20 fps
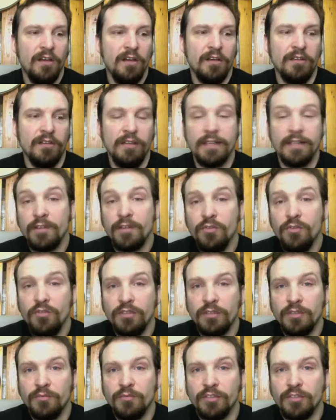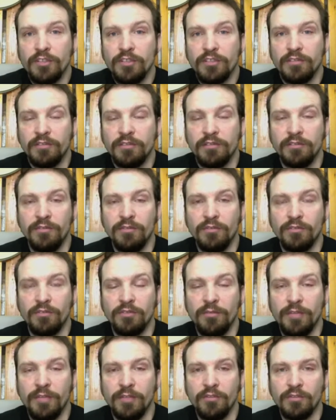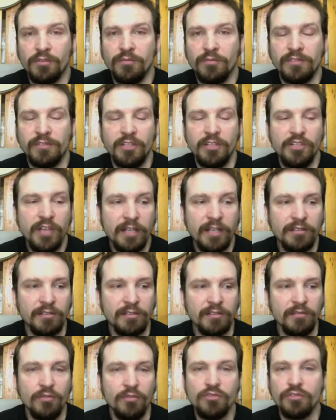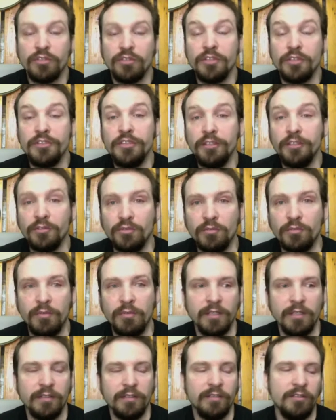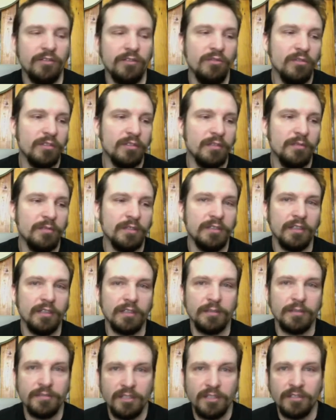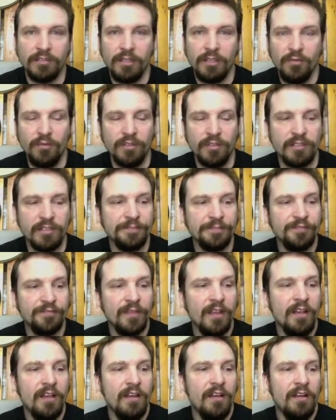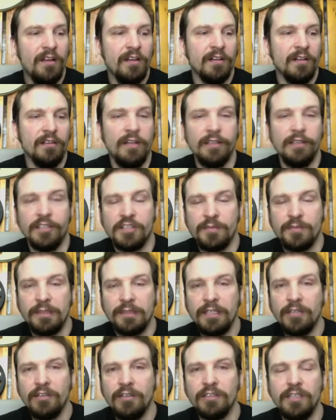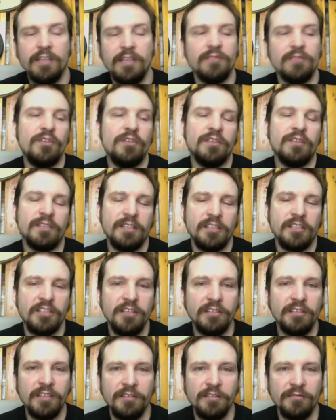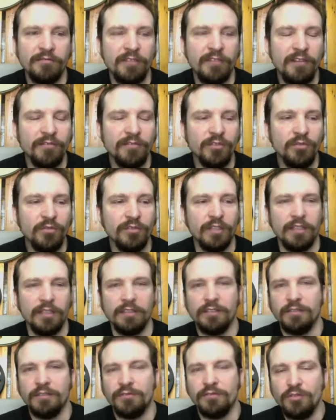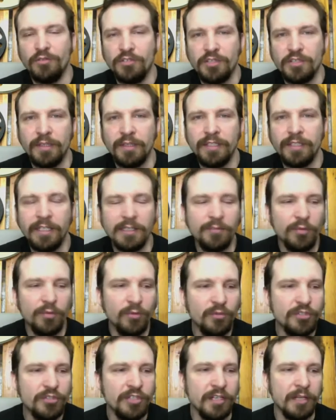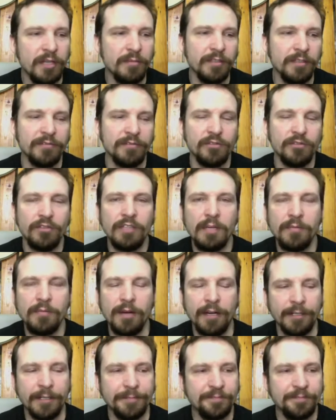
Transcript: Я звоню этому, значит, э, тот, кто меня должен был встречать, его что-то нету, блин. Елки-моталки, представляете, на улице. Ладно, чемоданы открылись, вроде зашли там вовнутрь это. Все, чемоданы получили, мне, все нормально.